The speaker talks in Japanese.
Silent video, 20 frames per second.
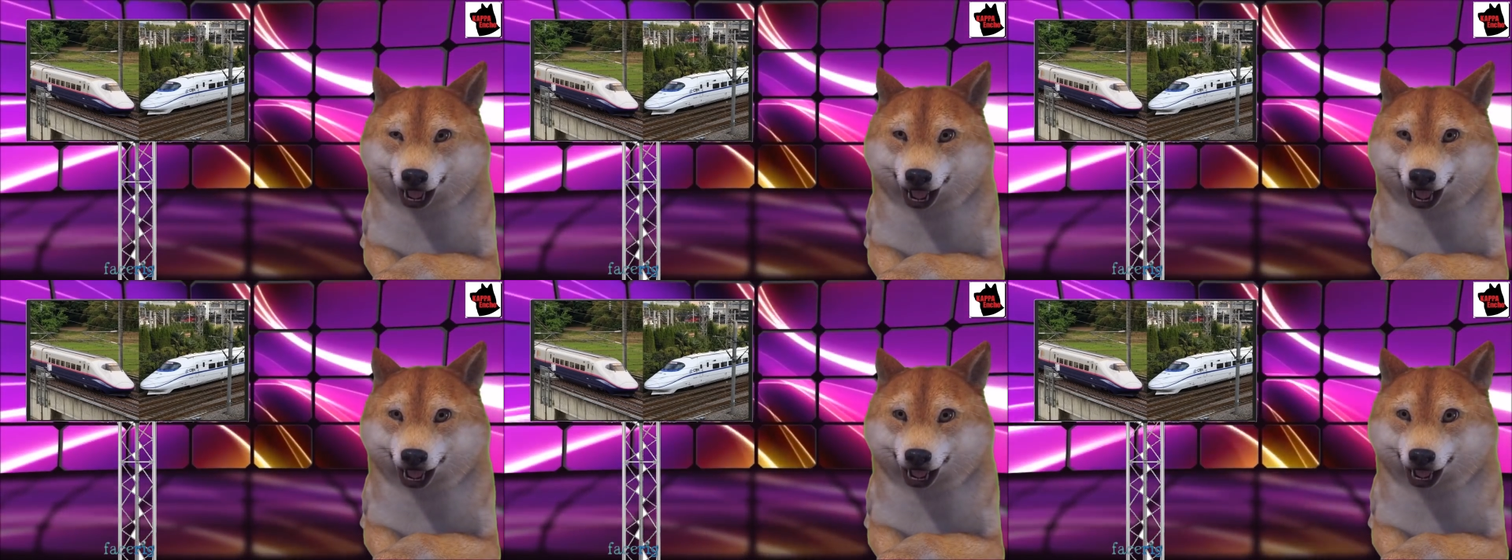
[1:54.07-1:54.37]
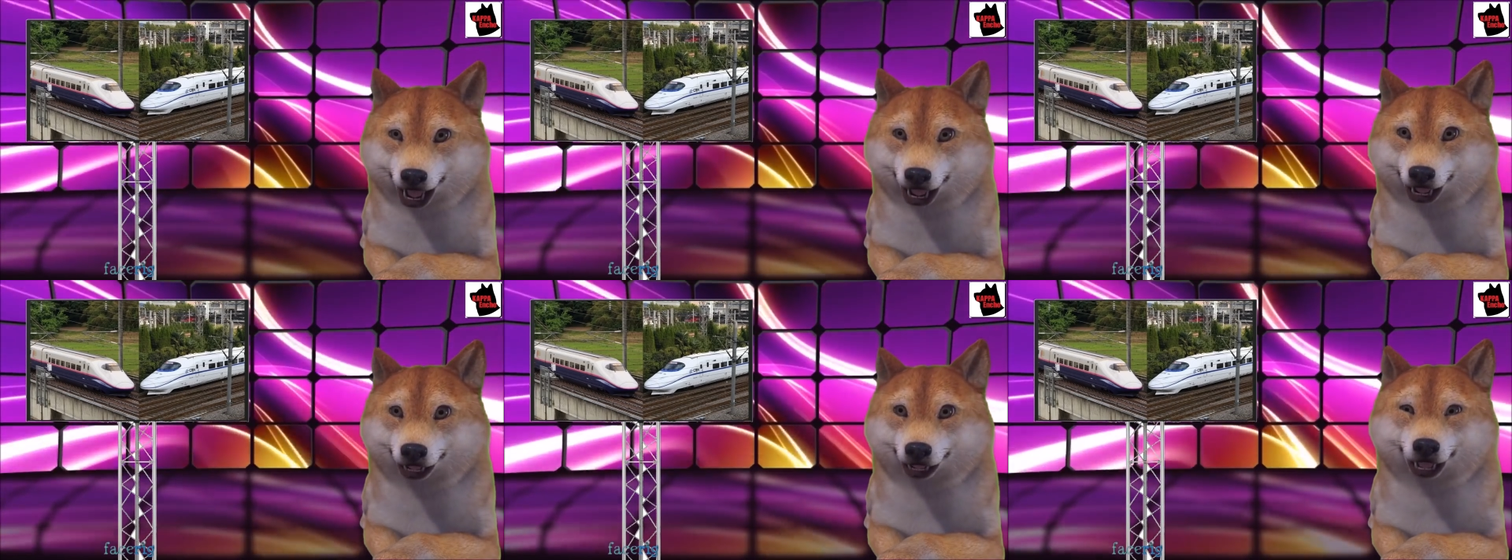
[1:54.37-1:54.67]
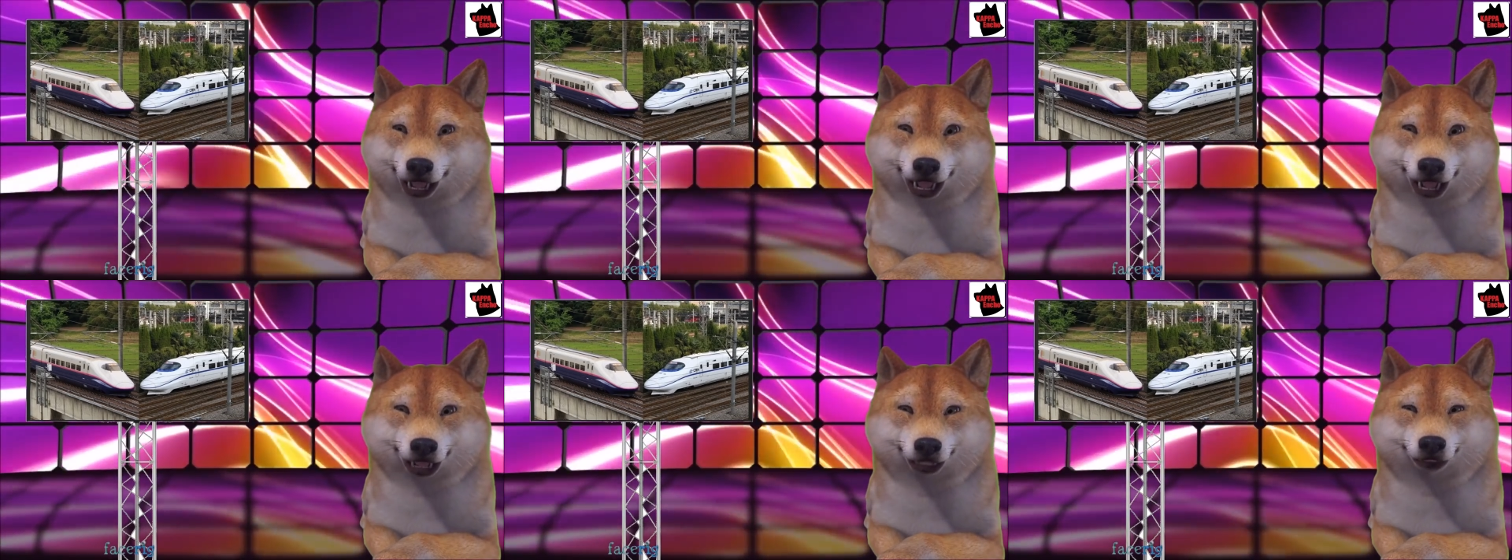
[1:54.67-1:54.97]
な窮地
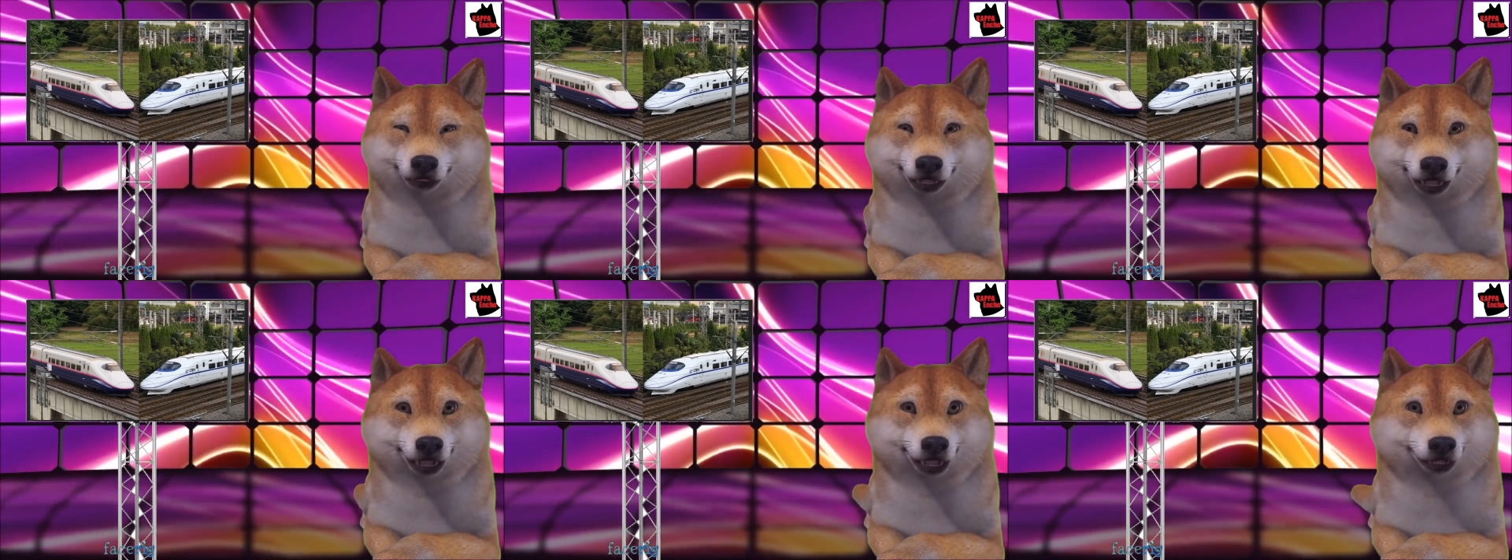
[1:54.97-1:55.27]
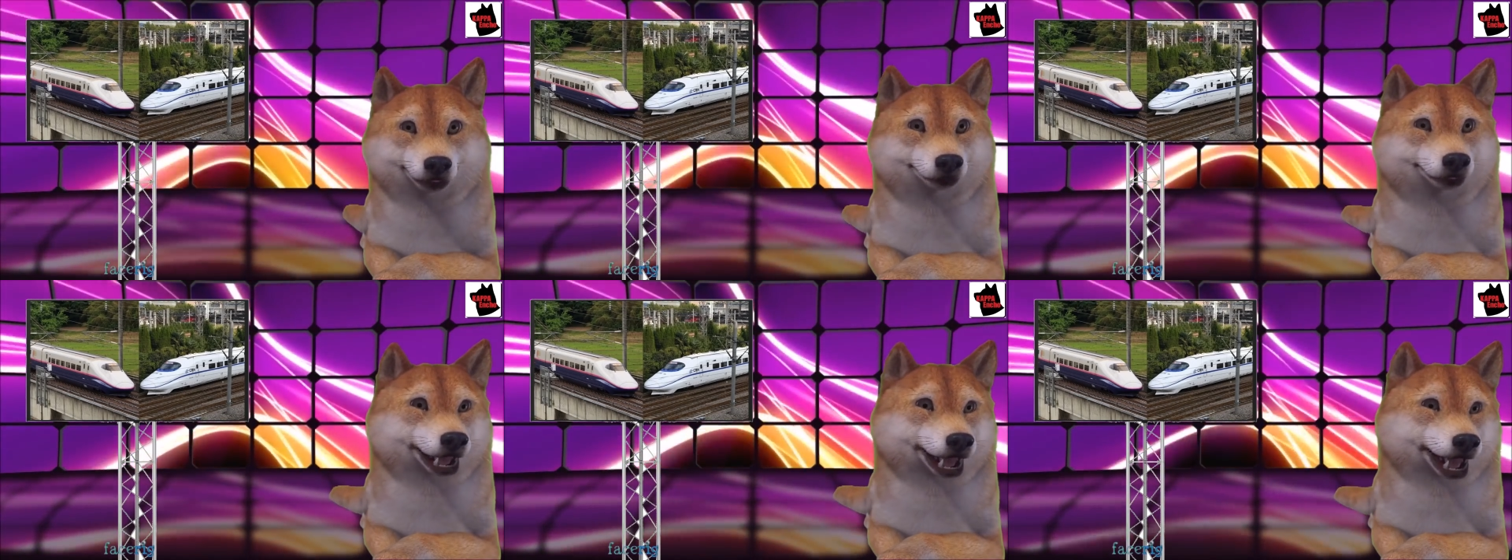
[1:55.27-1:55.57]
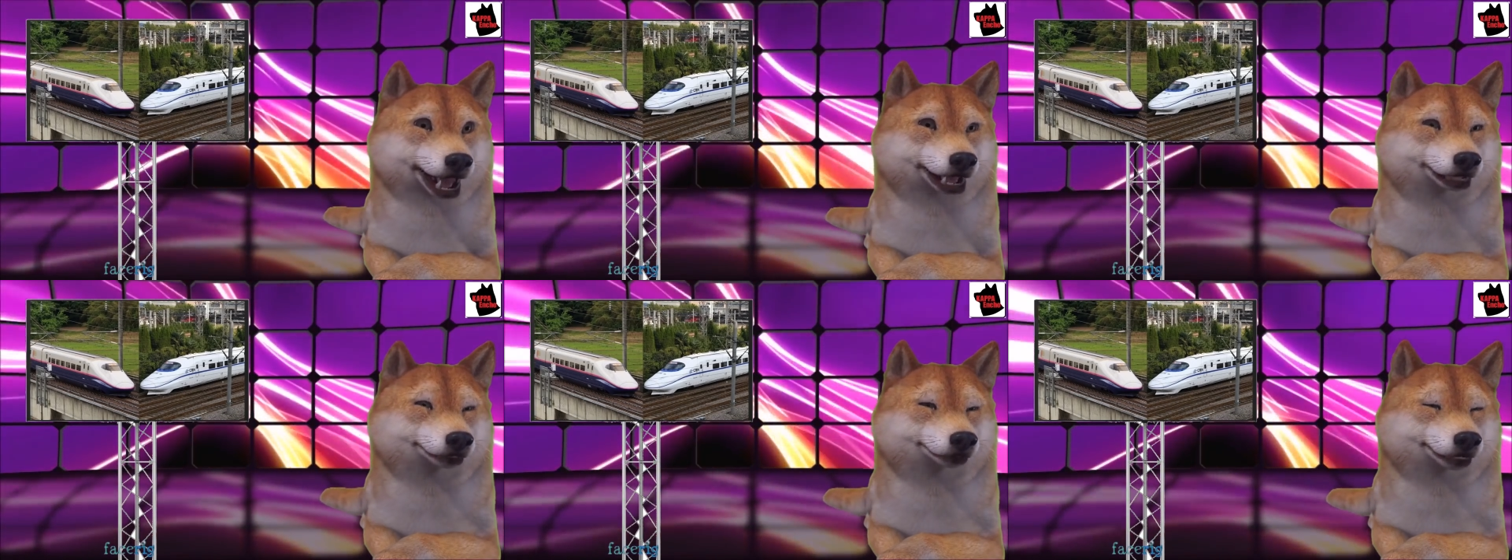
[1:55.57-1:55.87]
を抜け出すことが
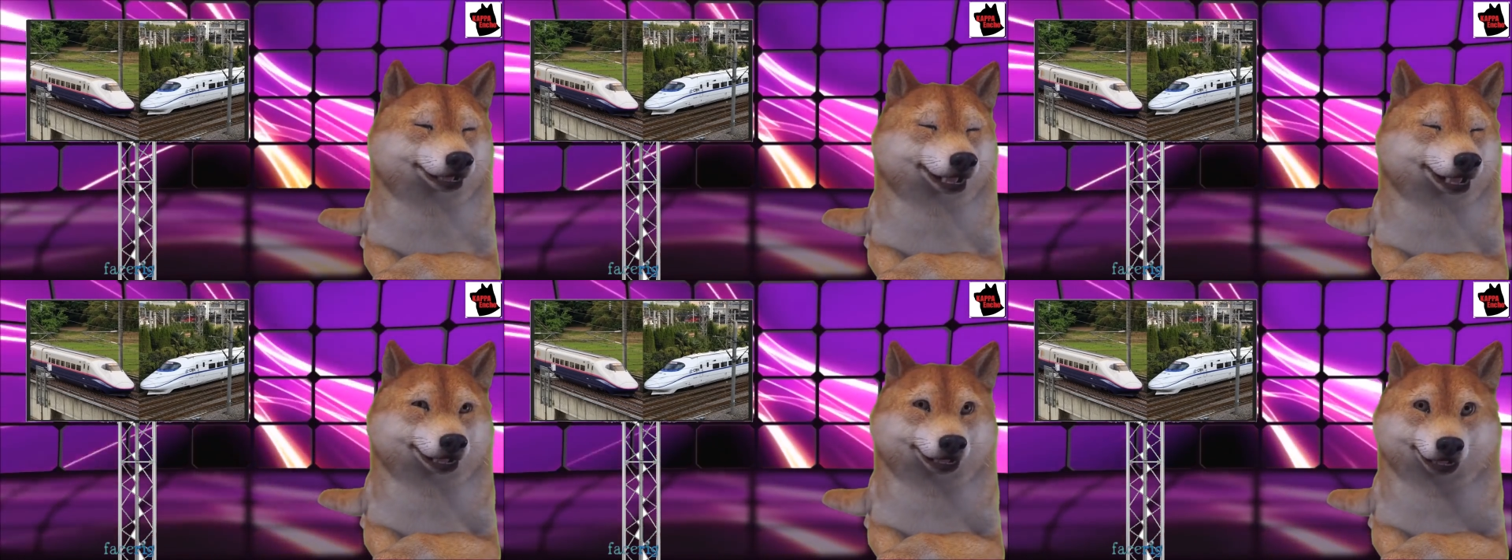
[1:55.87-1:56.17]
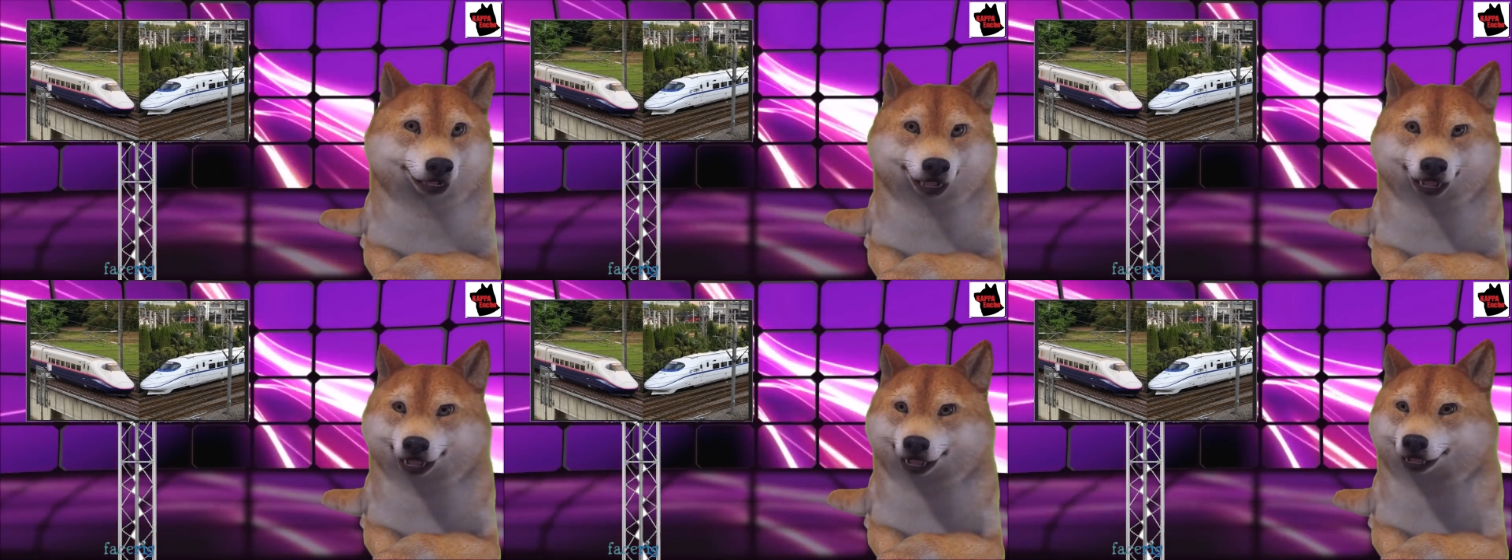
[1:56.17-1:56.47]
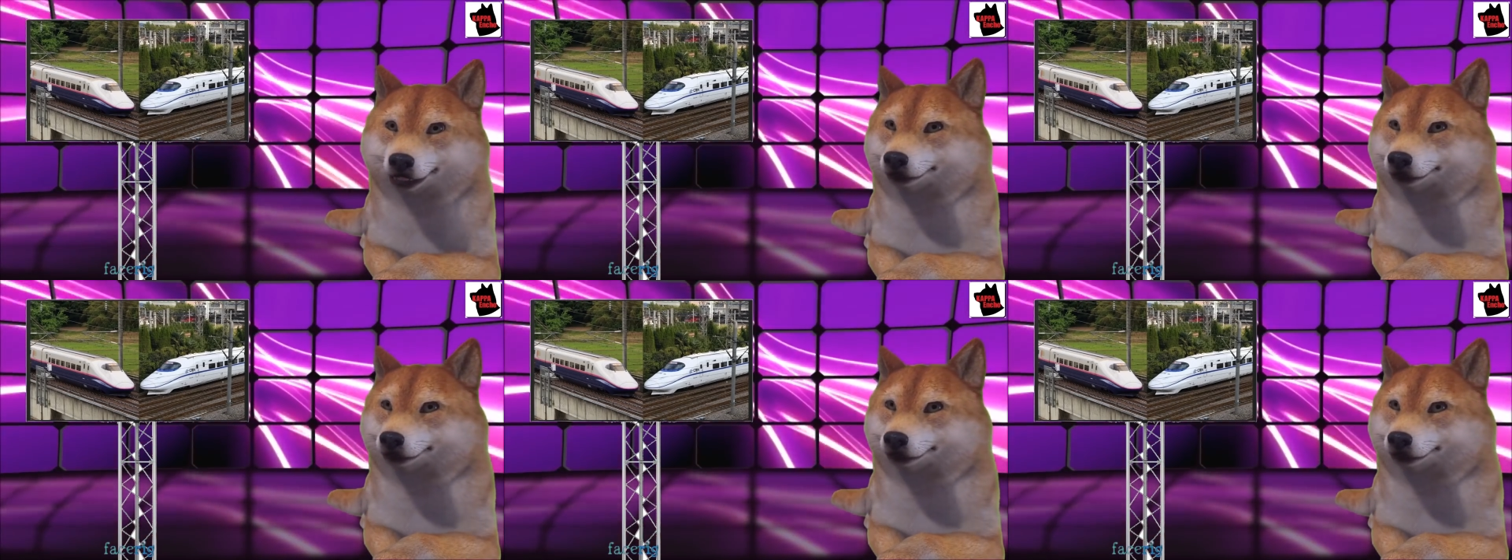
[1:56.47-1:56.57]
できたと指摘。